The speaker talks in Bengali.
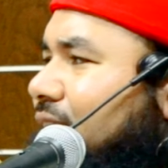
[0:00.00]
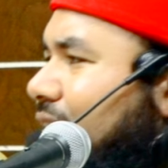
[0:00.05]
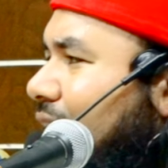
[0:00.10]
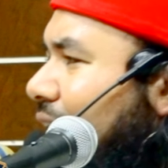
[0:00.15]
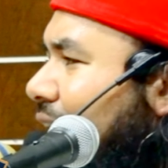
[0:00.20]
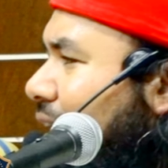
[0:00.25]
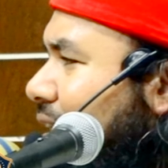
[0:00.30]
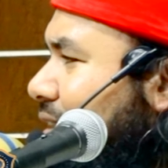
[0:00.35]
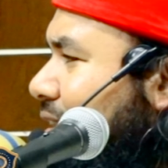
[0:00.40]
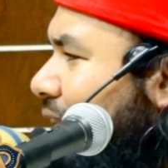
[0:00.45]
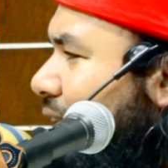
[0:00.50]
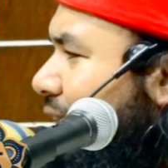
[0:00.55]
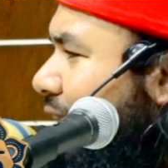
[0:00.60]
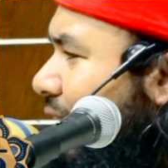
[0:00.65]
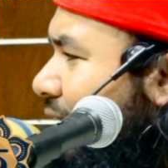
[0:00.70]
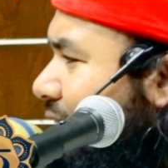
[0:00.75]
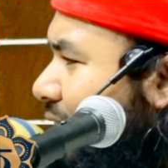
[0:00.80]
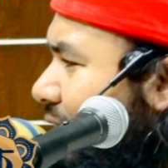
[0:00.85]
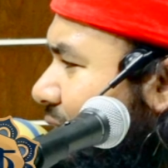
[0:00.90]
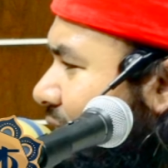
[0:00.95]
যারা
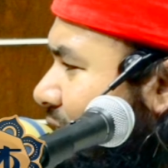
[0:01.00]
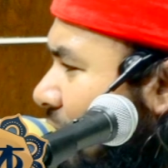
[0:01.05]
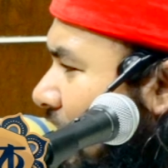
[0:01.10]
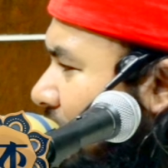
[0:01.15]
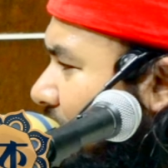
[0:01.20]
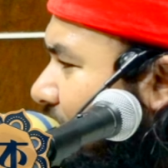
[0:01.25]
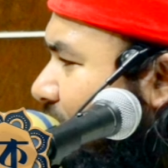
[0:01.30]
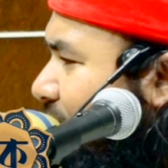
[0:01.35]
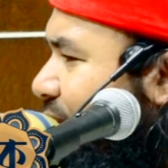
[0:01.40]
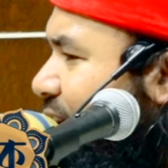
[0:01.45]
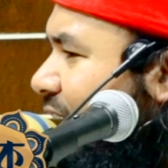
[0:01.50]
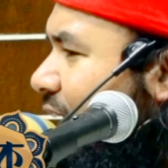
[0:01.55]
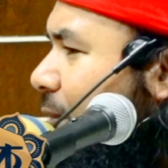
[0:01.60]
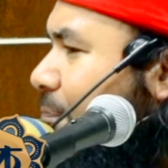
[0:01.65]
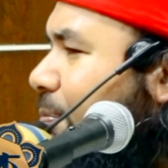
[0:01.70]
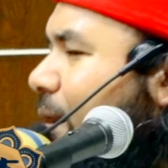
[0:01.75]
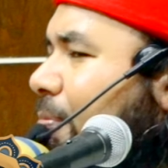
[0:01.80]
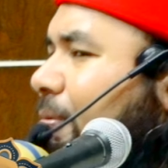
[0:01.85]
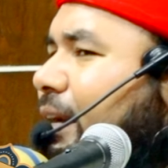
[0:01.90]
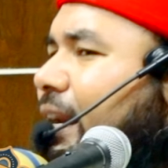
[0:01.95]
জান্নাতের সার্টিফিকেট
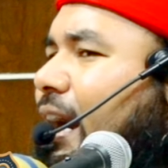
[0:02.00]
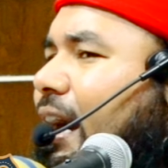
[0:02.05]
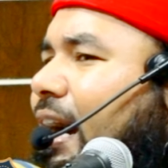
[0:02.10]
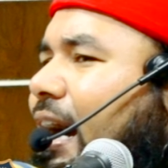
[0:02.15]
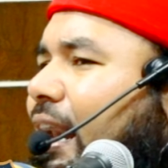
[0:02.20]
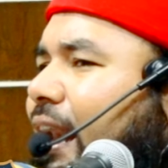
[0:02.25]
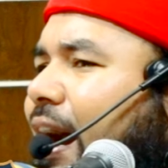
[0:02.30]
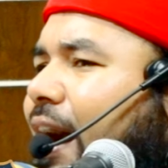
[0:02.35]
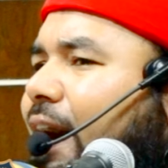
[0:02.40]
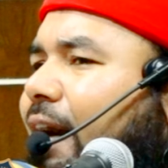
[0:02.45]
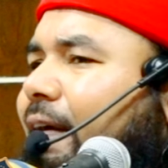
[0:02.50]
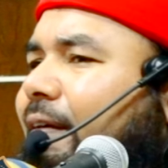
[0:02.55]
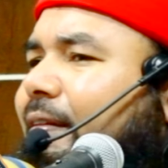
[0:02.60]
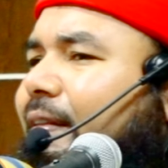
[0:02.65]
পাবে না কারা